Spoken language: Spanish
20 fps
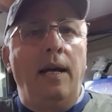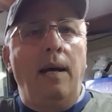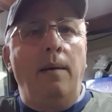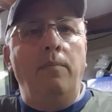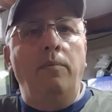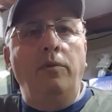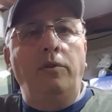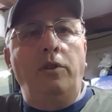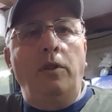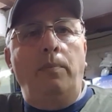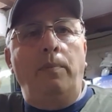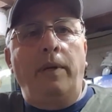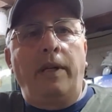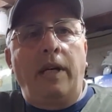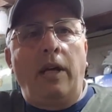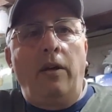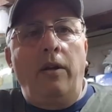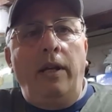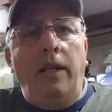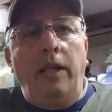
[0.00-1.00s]
a muchos
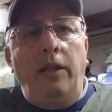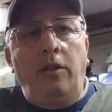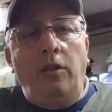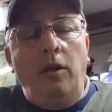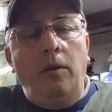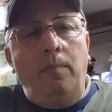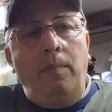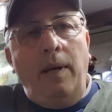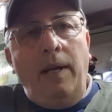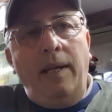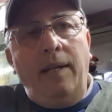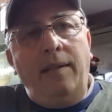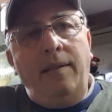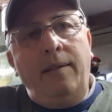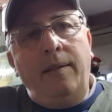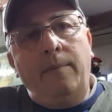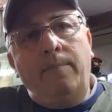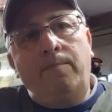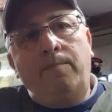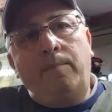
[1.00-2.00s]
pescadores de todo el país
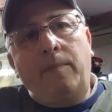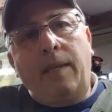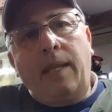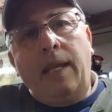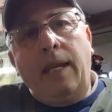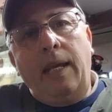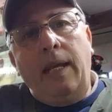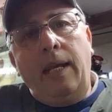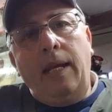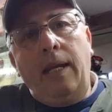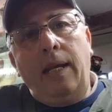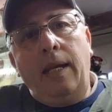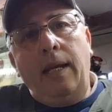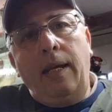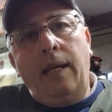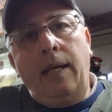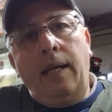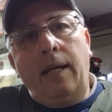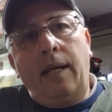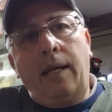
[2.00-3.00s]

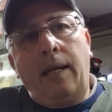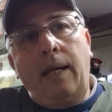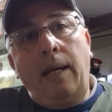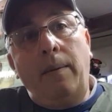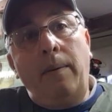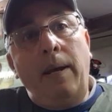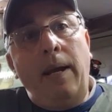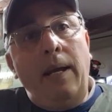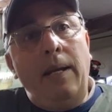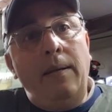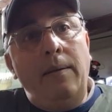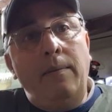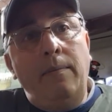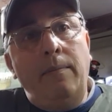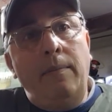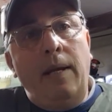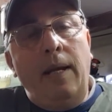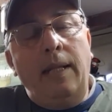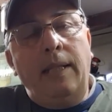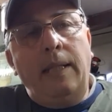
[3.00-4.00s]
que, ven
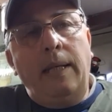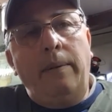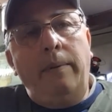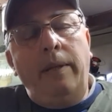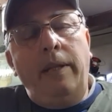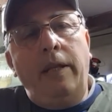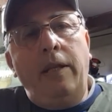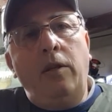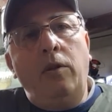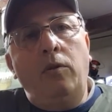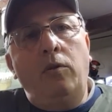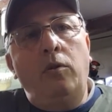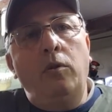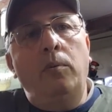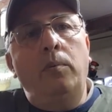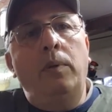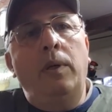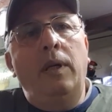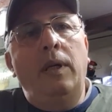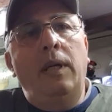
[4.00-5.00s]
a través de
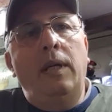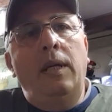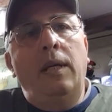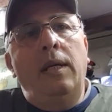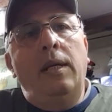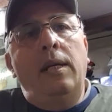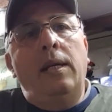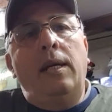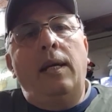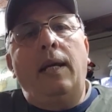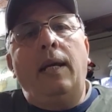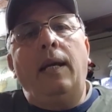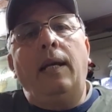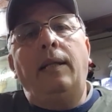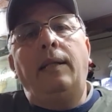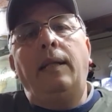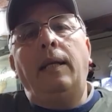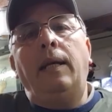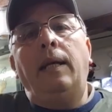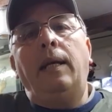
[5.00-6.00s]
YouTube
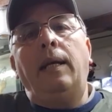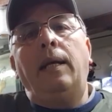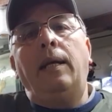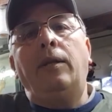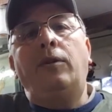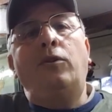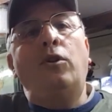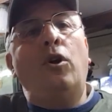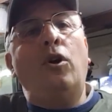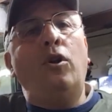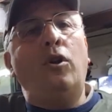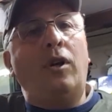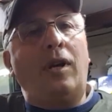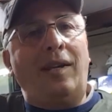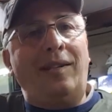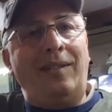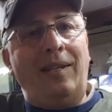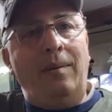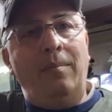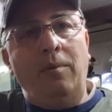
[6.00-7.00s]
este, todo lo
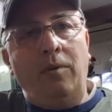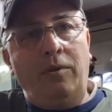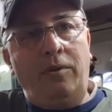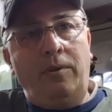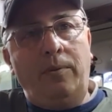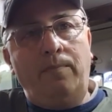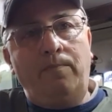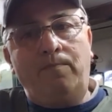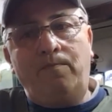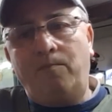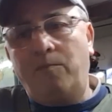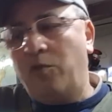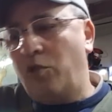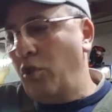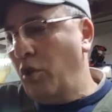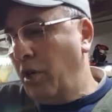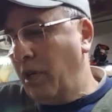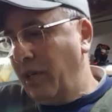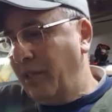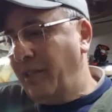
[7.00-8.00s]
que hacemos.
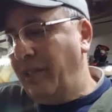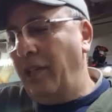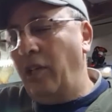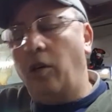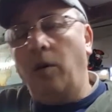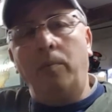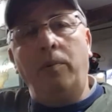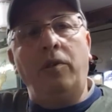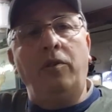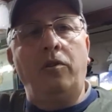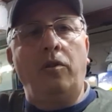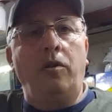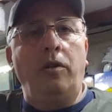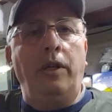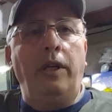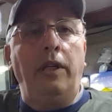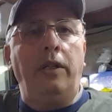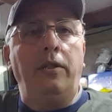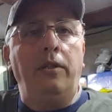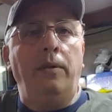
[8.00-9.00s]
Yo recién comienzo
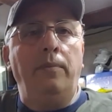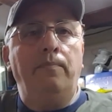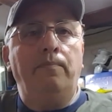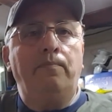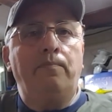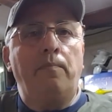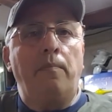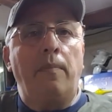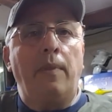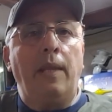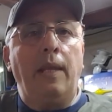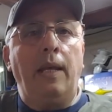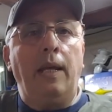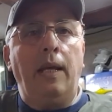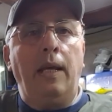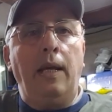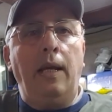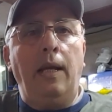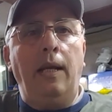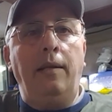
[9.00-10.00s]
con esto,
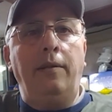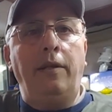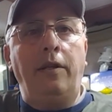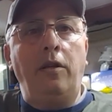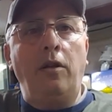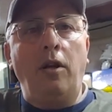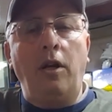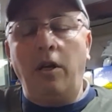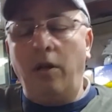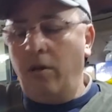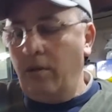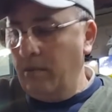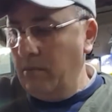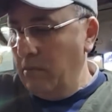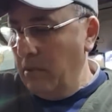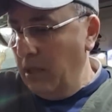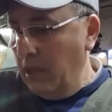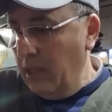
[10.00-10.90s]
el señor León